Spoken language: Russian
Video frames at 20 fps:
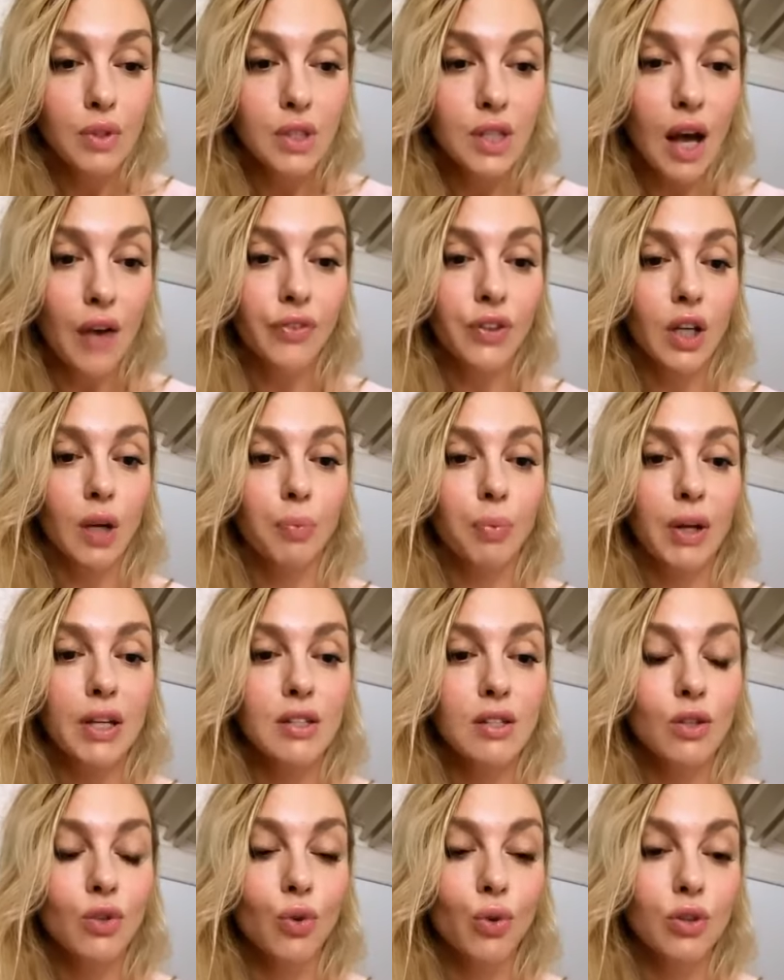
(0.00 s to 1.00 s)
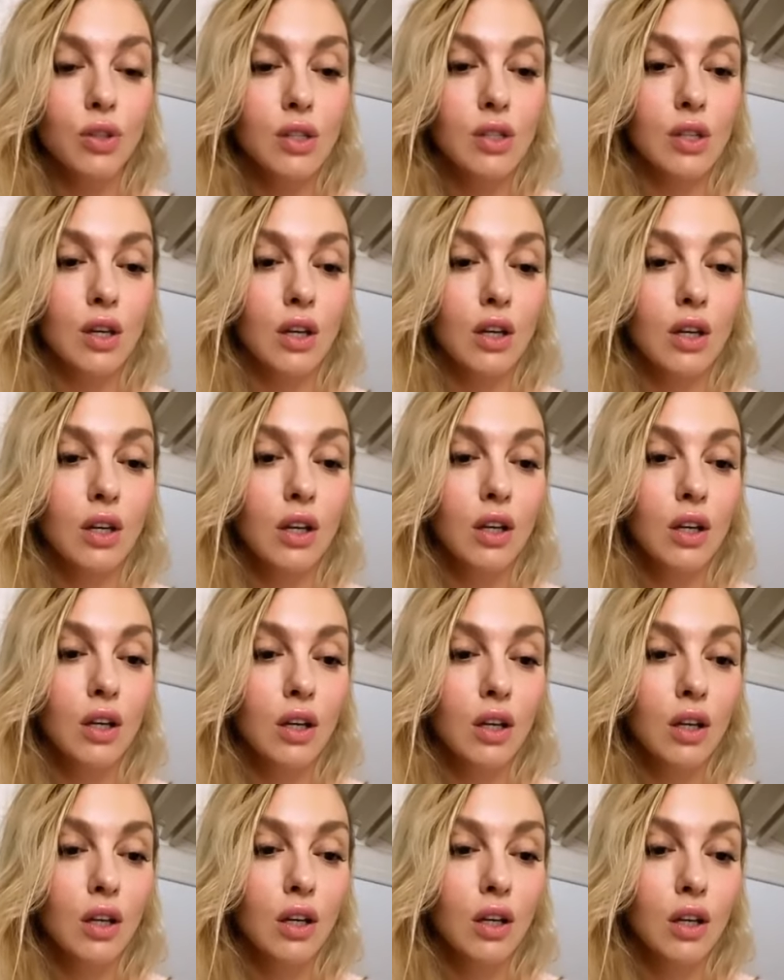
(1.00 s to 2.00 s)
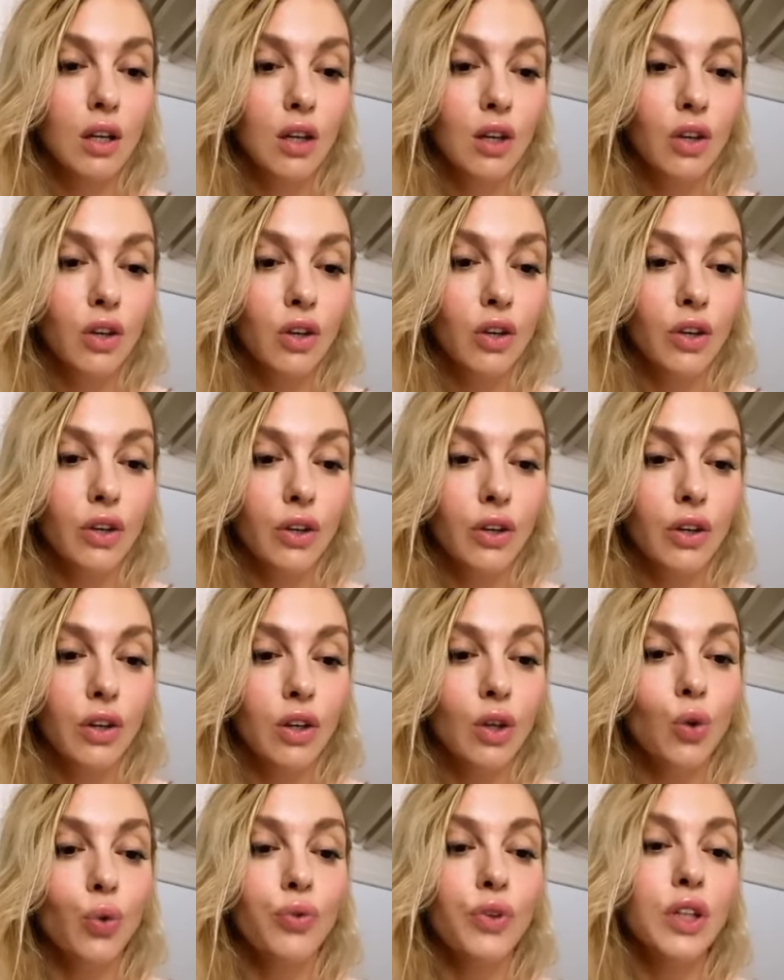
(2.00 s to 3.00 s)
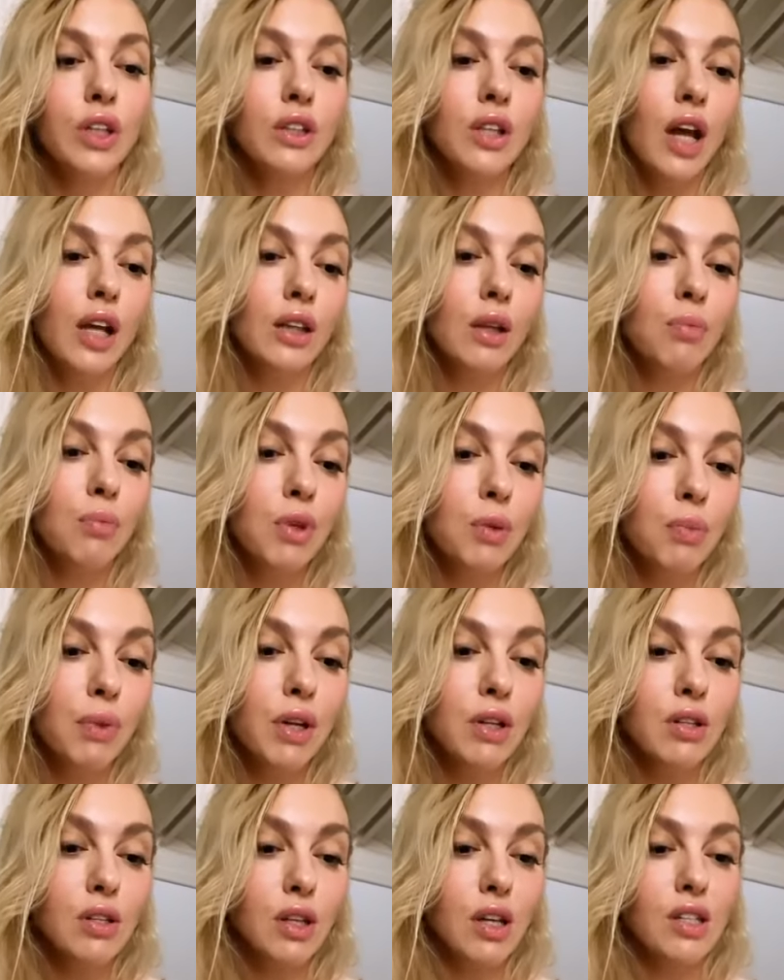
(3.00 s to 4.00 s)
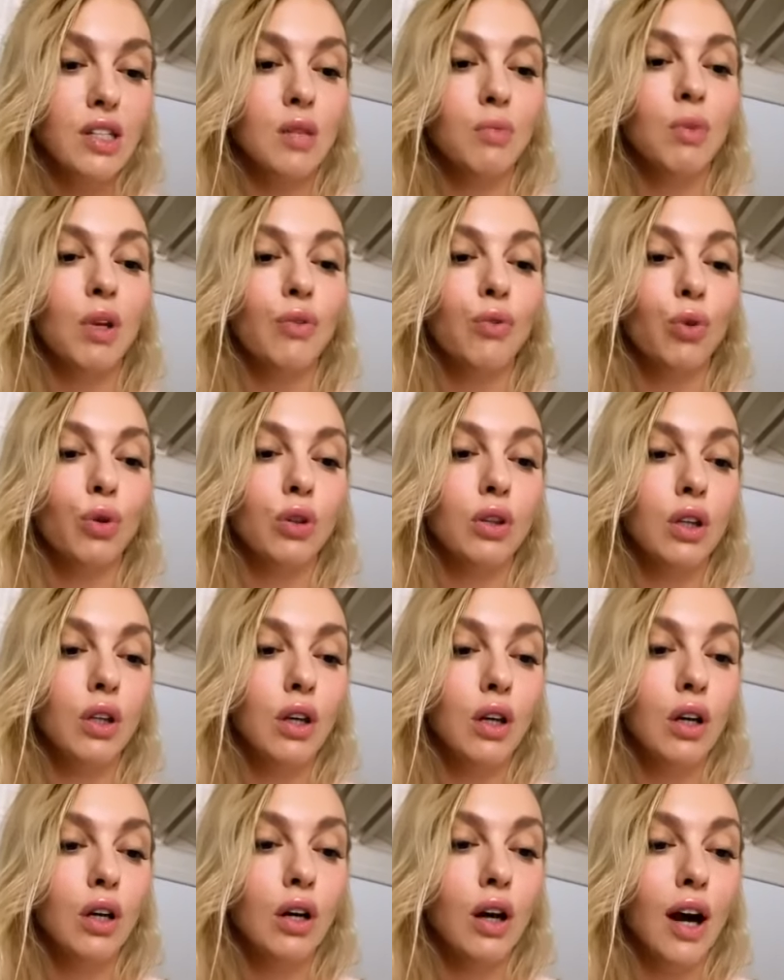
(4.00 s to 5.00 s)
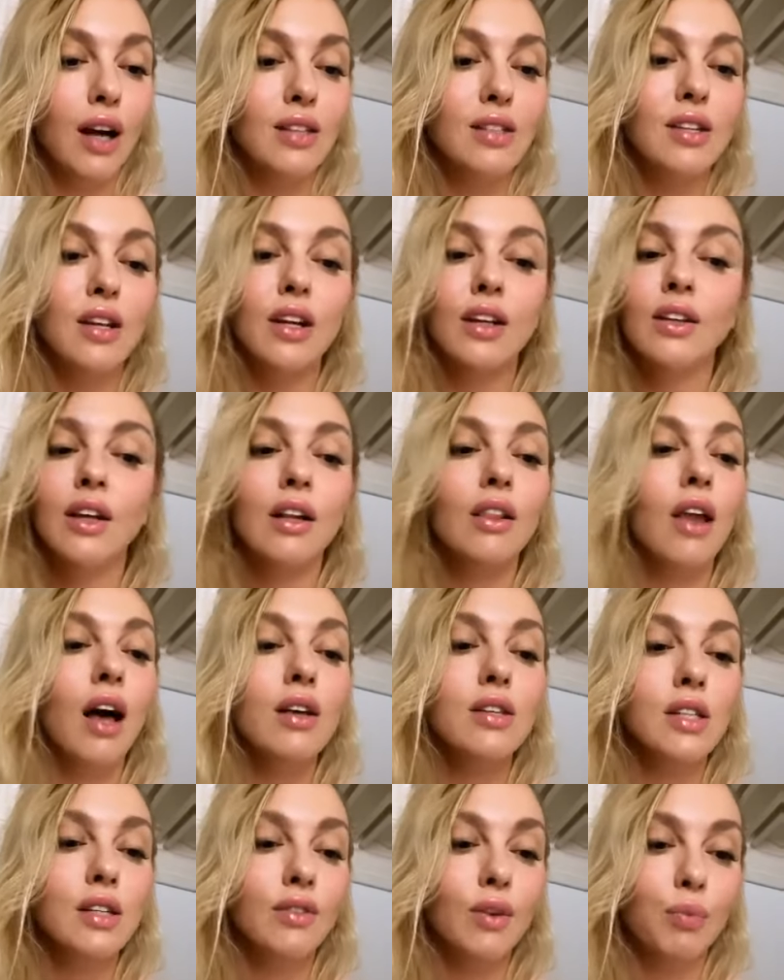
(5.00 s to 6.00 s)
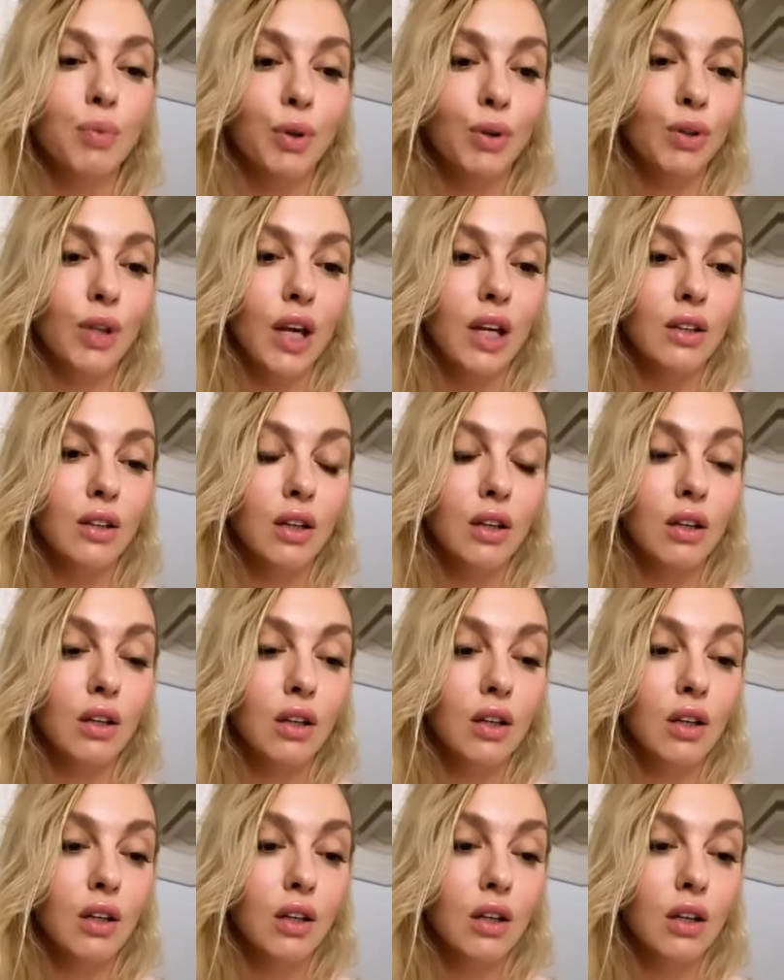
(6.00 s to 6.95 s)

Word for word: завтра проснется и увидит рядом не мерзкое земноводное, а зеленоглазого брюнета.